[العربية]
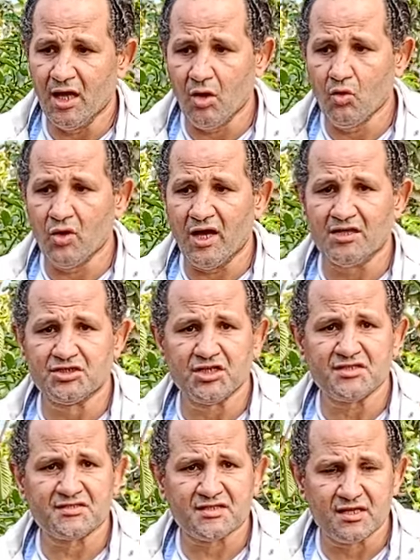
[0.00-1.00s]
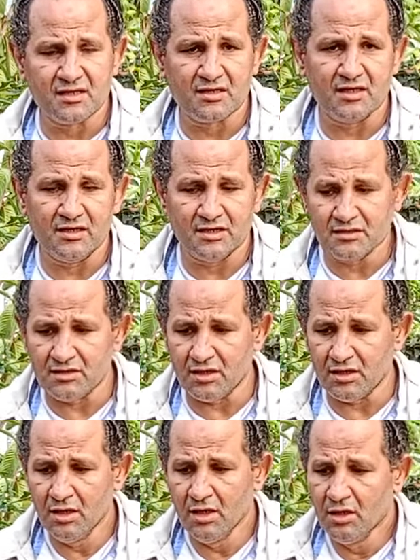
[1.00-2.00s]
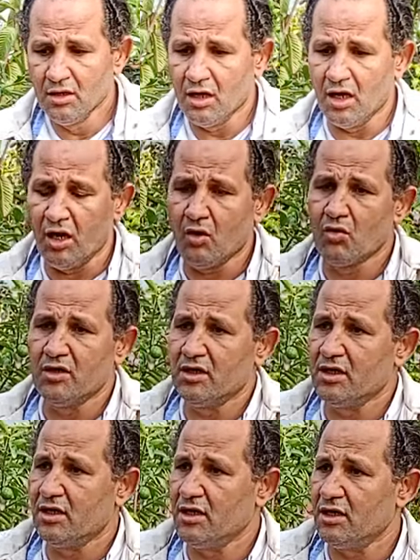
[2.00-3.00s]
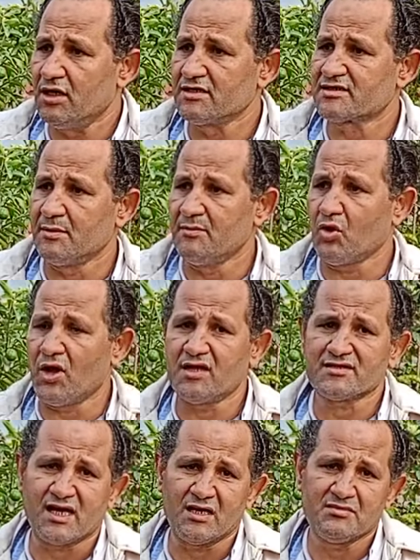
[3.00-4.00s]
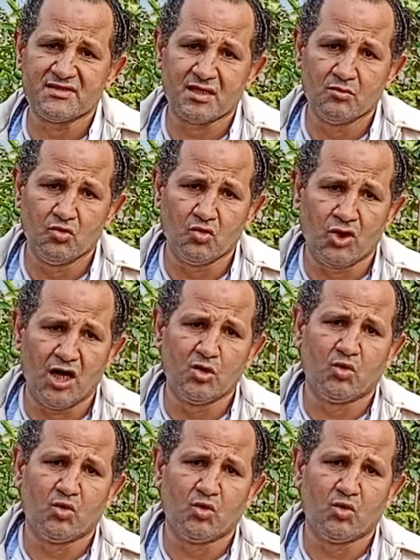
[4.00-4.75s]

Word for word: او الجنسنج الهندي او آه، سموه ساعات بيسموه